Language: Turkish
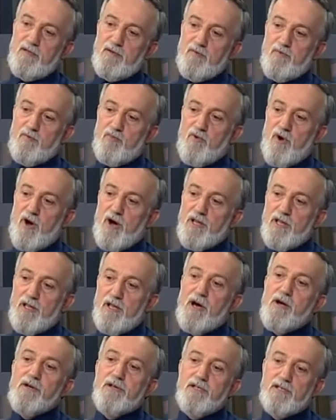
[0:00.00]
bu
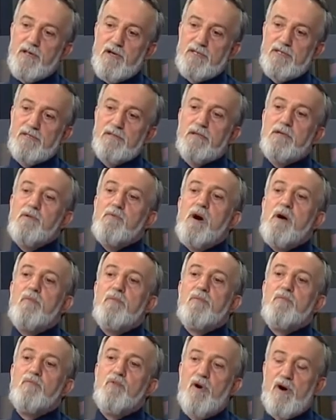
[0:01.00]
Allah rızası
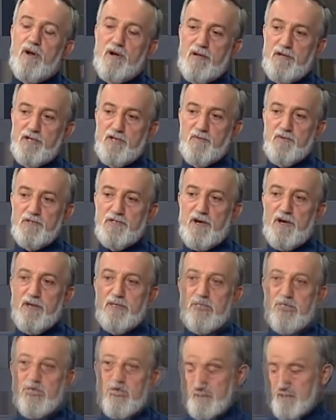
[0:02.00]
tamamen buharlaşmış.
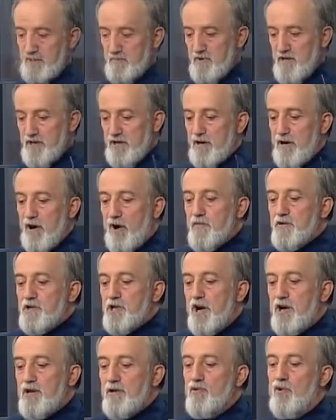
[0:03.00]
Artık bir
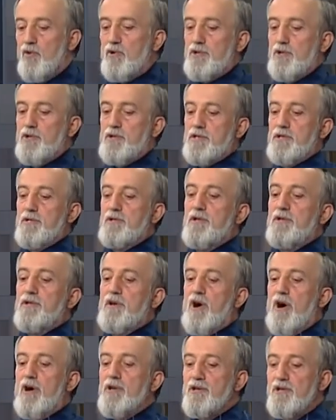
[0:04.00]
kavşak noktasıdır,
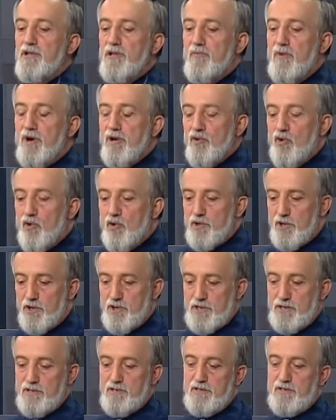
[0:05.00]
ayrılma
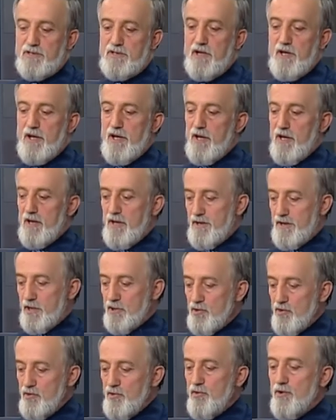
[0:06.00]
noktasıdır.
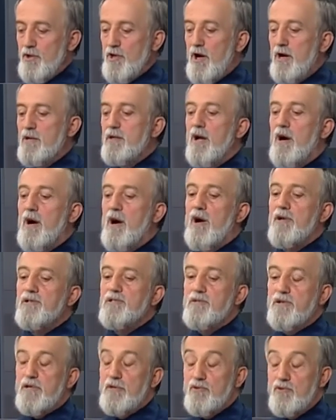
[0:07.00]
Resulullah da
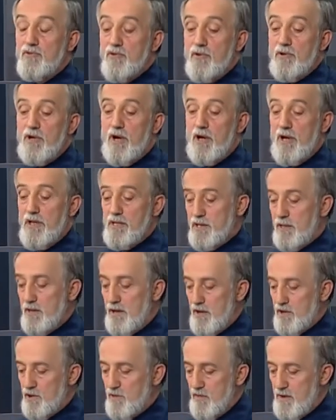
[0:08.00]
hac, Resulullah
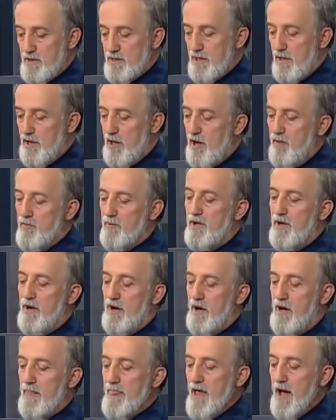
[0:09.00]
Aleyhisselatü
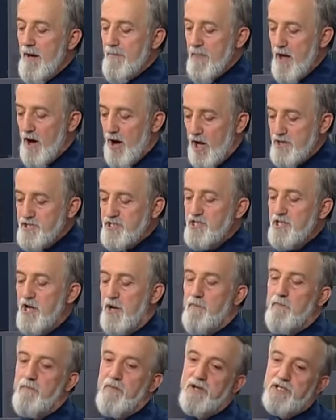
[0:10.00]
Vesselam'la hac
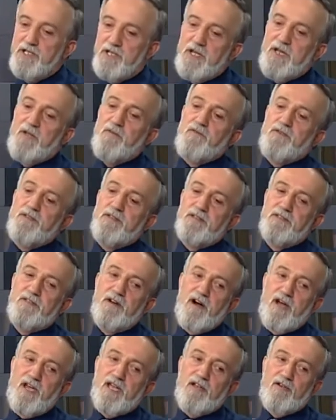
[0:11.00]
yapma şerefine
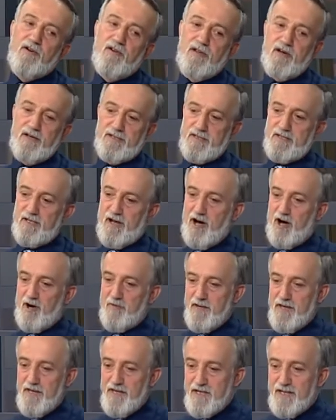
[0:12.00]
nail olan
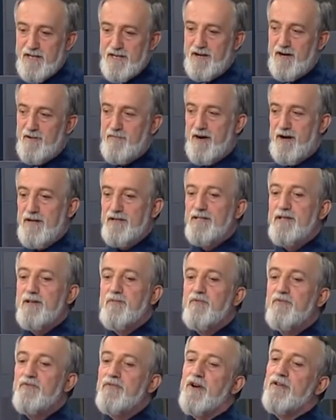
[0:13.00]
sahabe-i kiram
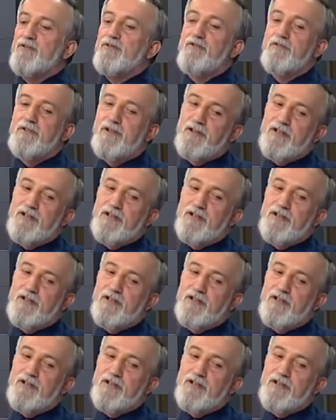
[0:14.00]
artık bundan sonra